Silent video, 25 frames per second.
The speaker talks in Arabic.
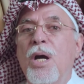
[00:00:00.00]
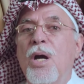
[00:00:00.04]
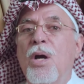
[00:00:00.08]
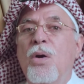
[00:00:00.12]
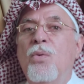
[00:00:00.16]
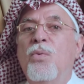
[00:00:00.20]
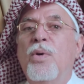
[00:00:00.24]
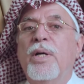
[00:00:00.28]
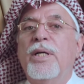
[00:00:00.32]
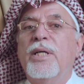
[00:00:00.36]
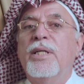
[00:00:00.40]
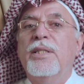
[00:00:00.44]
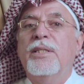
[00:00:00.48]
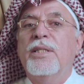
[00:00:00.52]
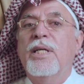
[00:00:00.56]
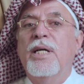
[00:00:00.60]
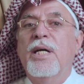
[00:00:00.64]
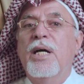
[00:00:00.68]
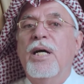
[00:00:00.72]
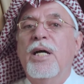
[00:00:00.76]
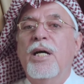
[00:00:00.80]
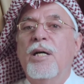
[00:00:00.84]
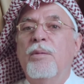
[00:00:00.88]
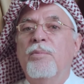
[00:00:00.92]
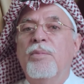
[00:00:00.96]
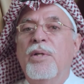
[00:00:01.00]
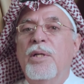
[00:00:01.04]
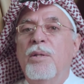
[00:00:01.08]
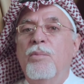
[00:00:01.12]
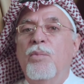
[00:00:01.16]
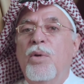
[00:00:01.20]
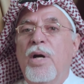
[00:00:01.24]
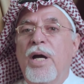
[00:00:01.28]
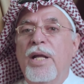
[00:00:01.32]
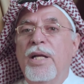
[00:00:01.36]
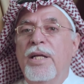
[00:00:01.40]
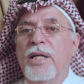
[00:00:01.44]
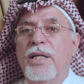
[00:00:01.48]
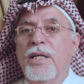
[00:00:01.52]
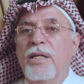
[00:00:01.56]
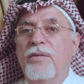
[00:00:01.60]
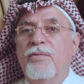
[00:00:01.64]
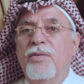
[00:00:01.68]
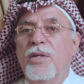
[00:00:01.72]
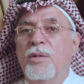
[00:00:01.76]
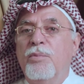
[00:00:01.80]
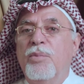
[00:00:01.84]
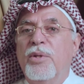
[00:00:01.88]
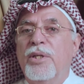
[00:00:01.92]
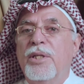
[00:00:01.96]
وهو كتاب
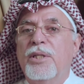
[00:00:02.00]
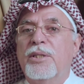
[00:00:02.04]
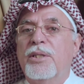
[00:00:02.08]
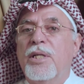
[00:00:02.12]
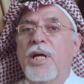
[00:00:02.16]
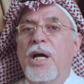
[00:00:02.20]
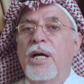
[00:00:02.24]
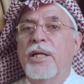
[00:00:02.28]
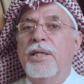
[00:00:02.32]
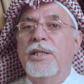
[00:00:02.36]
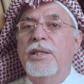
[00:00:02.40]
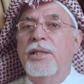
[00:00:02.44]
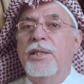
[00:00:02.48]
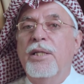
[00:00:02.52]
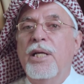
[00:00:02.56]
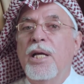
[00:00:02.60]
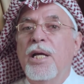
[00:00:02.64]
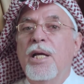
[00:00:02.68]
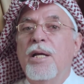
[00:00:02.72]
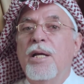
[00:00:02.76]
المؤلف البريطاني